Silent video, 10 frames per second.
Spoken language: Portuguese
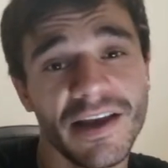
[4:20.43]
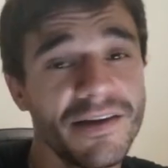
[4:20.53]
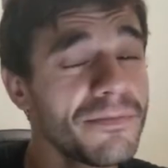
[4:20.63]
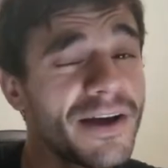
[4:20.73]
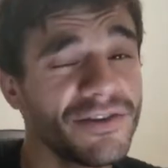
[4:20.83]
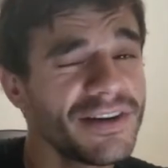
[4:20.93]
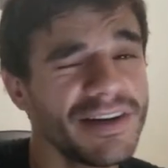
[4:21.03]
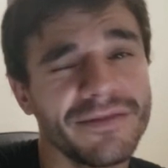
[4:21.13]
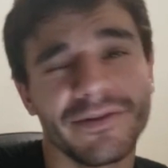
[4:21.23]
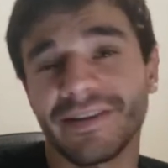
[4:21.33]
E
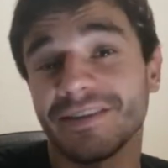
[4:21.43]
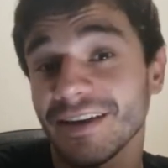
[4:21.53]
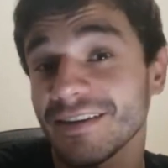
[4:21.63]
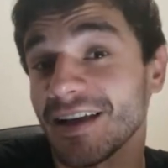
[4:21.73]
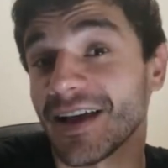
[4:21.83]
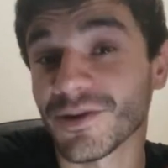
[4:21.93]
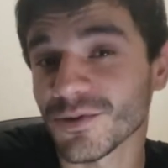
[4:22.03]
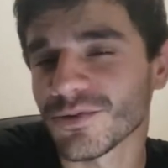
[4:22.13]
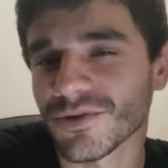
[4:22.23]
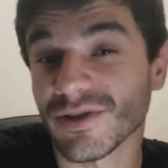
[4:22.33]
imagine que você está
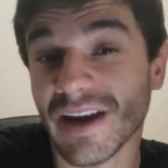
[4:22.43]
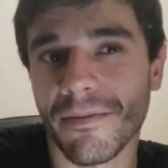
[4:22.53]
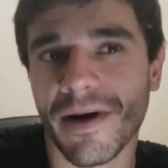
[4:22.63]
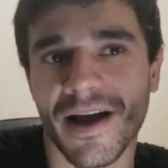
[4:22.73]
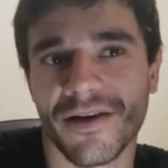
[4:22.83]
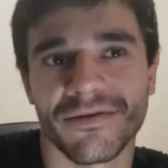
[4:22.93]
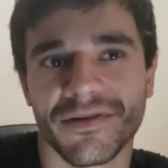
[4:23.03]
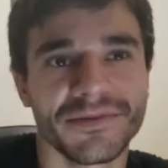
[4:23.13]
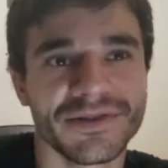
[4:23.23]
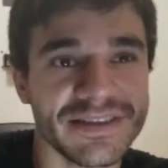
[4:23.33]
saindo do trabalho,
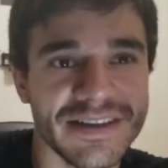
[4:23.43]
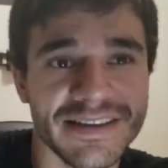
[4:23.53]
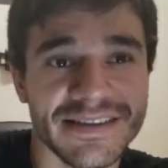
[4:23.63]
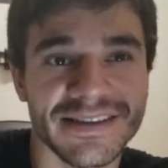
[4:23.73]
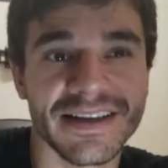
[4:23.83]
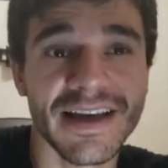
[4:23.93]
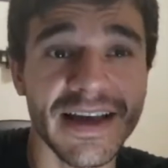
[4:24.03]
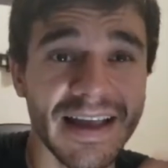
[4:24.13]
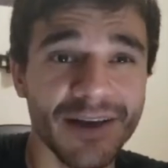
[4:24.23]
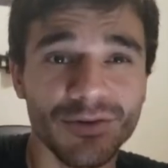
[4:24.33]
vamos dizer assim.
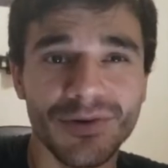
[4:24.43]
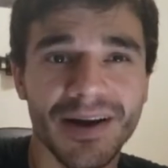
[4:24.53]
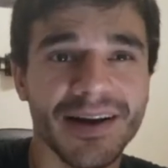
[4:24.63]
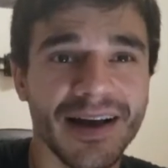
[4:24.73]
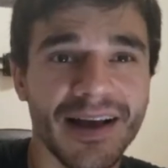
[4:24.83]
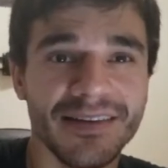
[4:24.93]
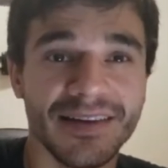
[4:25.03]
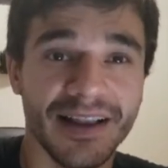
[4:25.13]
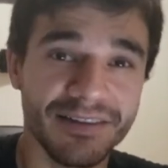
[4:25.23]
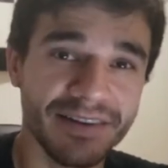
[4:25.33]
A sua casa
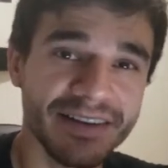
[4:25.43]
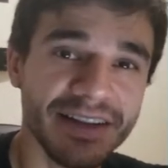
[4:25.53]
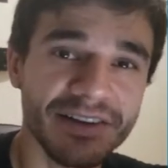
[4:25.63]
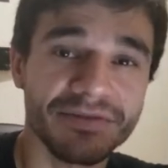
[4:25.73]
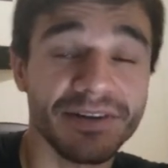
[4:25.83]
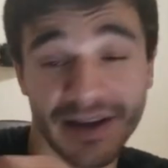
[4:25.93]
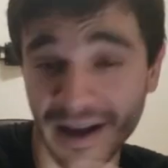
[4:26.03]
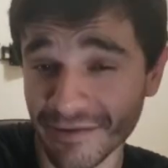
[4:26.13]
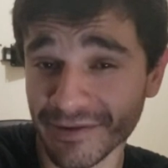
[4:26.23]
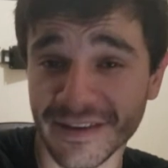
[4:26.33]
ela vai
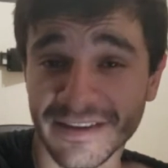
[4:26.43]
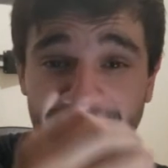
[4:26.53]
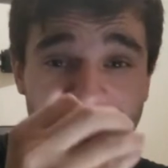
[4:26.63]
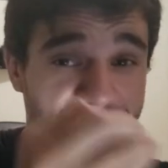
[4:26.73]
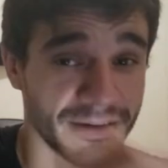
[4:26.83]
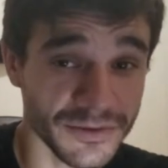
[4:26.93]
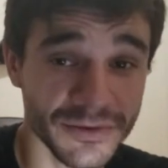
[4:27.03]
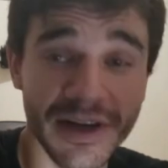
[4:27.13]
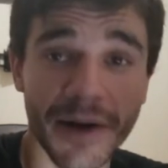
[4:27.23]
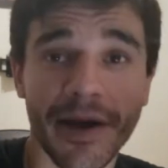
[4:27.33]
identificar que você está saindo do
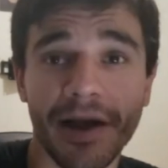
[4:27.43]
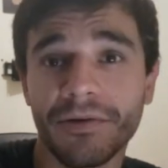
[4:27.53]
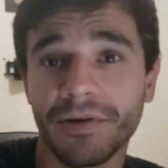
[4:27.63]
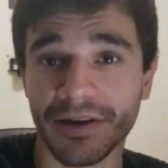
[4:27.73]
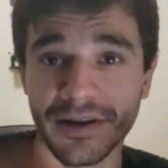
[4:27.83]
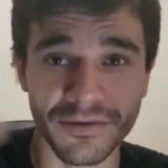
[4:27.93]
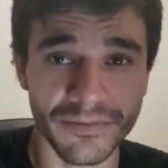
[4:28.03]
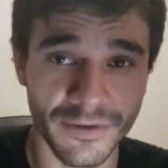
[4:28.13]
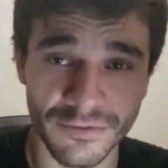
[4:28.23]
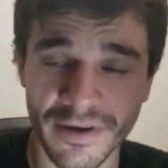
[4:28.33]
trabalho e indo
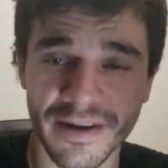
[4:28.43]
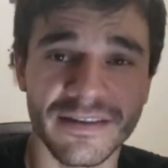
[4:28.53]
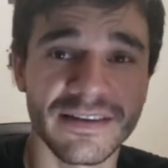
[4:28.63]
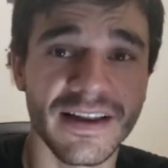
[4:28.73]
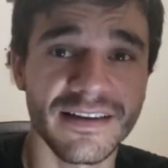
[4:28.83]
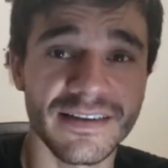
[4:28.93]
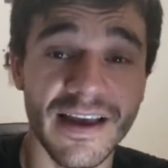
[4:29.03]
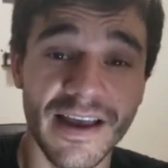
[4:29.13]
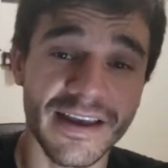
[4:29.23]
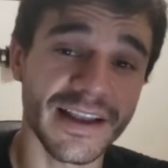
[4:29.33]
para sua residência
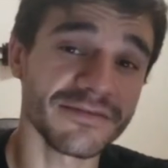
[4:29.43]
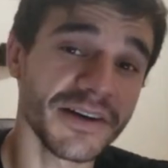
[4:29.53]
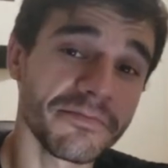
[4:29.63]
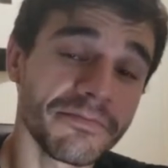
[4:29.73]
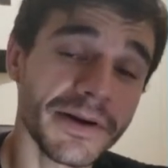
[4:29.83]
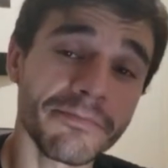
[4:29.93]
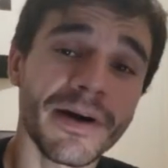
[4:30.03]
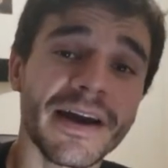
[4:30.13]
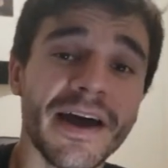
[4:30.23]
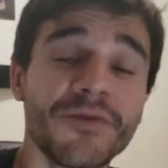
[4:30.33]
e ela vai
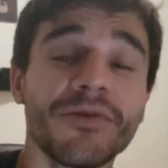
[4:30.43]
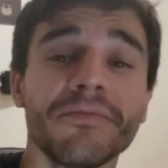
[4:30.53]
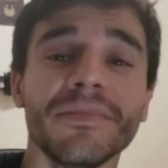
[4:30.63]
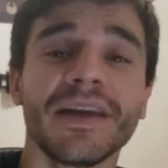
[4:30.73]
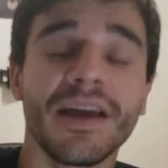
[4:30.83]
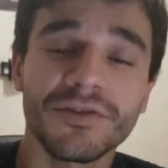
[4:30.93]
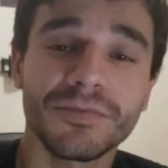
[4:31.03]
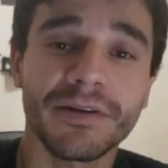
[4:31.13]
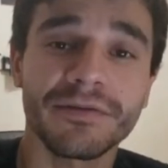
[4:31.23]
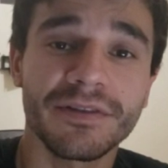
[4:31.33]
preparar um ambiente
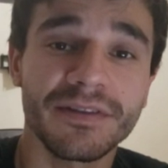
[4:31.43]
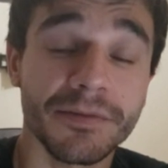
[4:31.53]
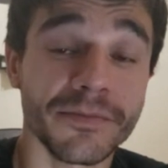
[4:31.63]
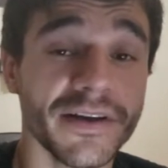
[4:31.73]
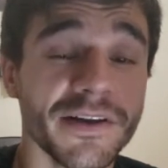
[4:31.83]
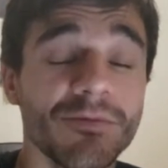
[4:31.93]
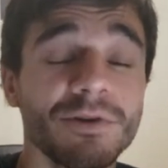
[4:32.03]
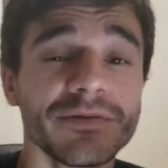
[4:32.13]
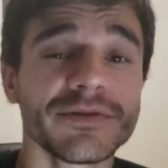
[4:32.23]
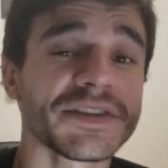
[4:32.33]
para você para que
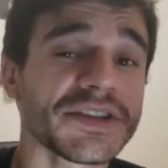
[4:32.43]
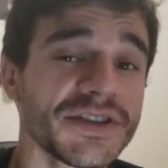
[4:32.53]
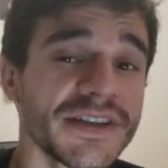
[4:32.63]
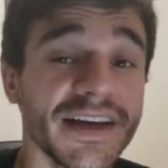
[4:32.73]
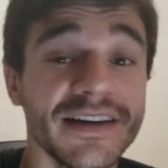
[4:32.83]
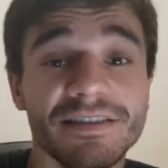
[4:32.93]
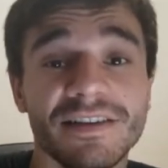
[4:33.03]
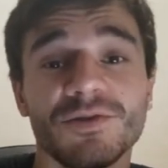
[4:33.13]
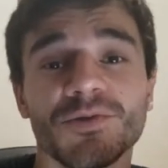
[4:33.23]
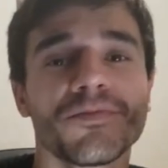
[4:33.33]
quando você chegue ele
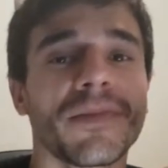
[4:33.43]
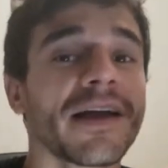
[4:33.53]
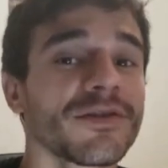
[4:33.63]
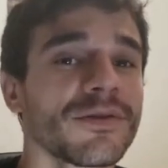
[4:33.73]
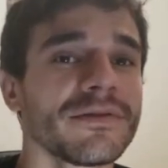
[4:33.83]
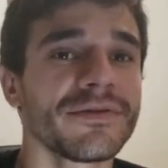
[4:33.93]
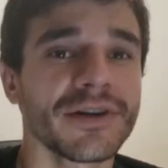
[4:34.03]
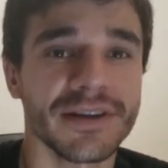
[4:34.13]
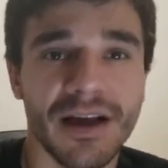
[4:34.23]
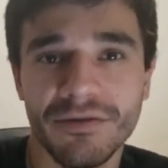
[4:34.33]
esteja o mais
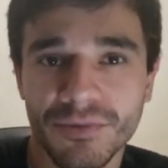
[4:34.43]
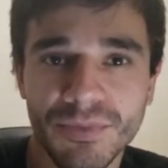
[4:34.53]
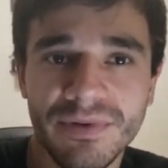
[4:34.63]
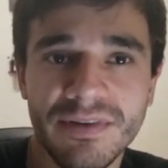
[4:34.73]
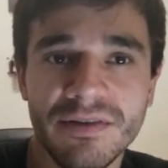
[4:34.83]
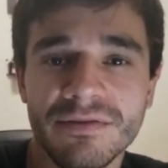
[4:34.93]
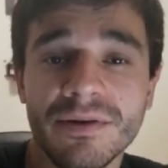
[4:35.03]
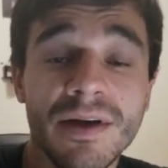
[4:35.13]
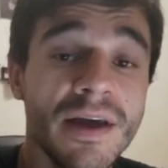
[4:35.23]
confortável possível.